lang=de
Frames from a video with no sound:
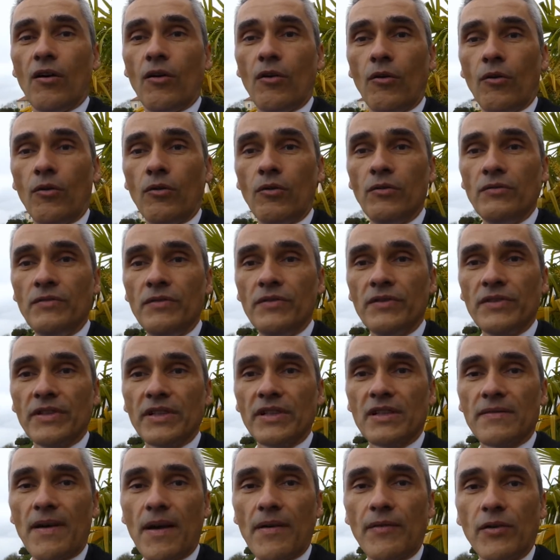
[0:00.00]
Und
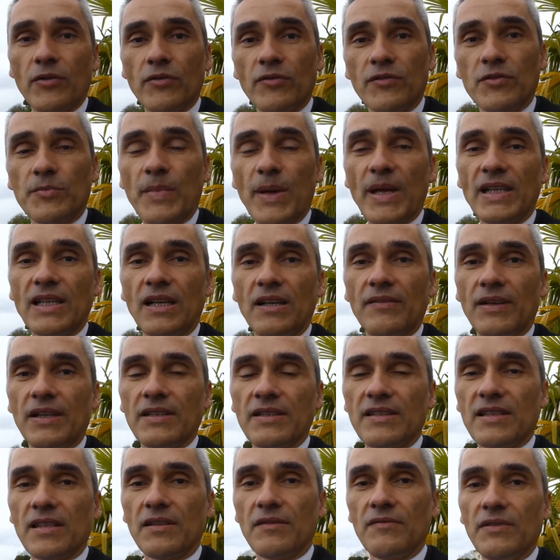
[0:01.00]
äh, zwei Wochen später
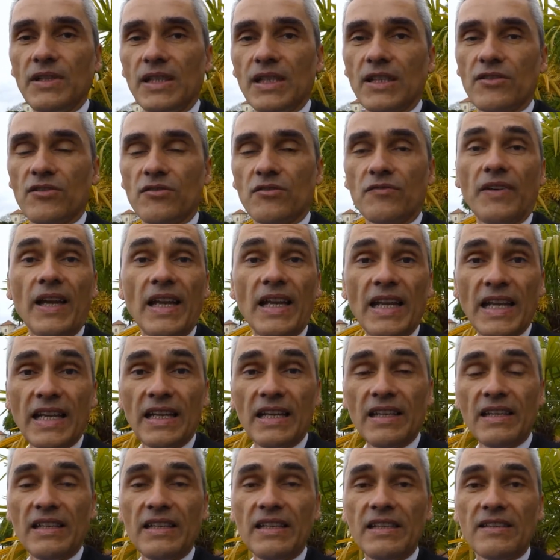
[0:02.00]
waren es dann wieder zu wenige
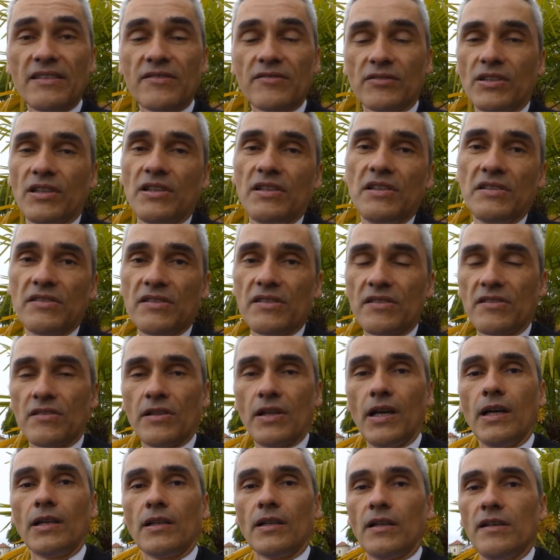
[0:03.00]
Leads. Und dann hieß es,
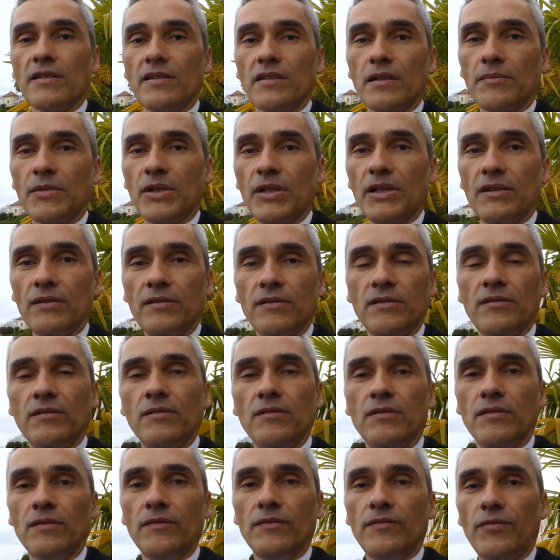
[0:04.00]
naja, da ist aber
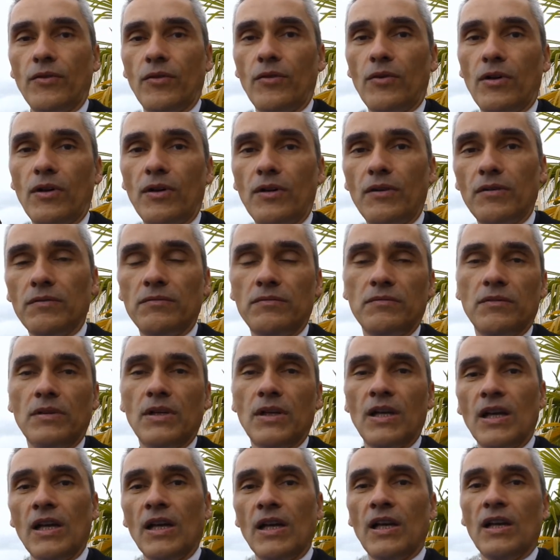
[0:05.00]
vor
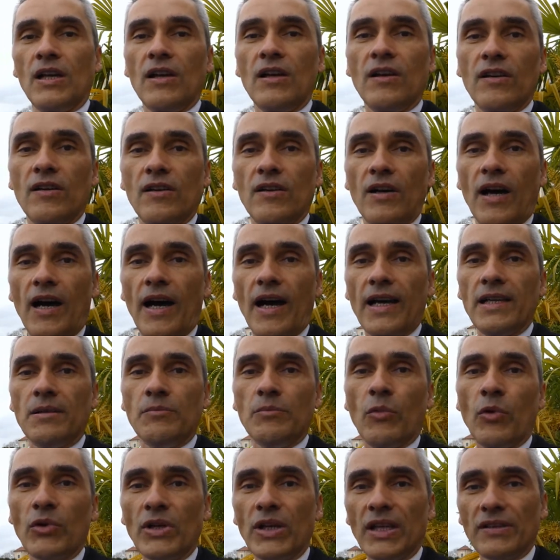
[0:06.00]

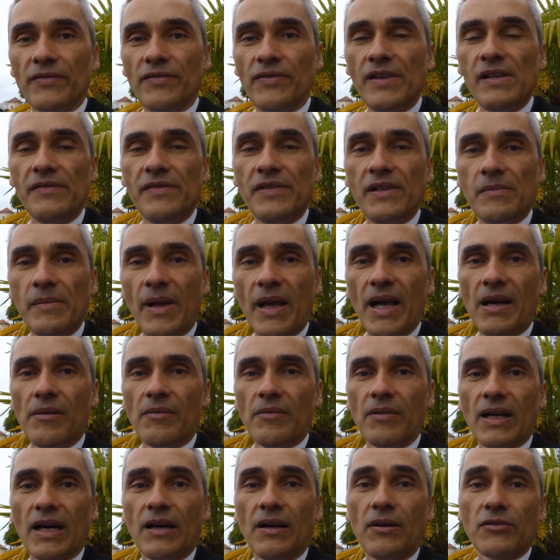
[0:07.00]
einem Monat viel, viel mehr
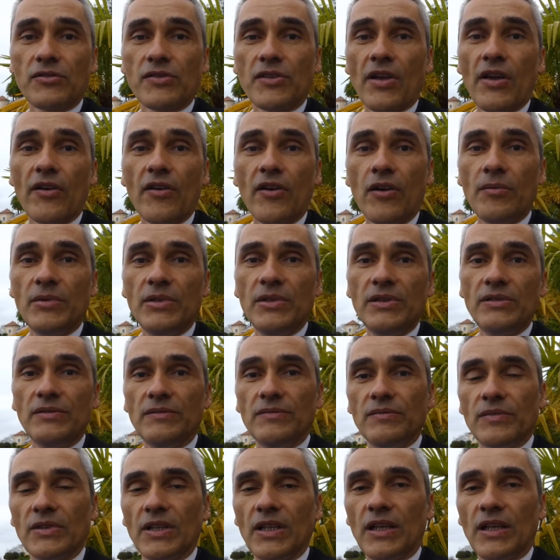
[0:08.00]
rausgekommen.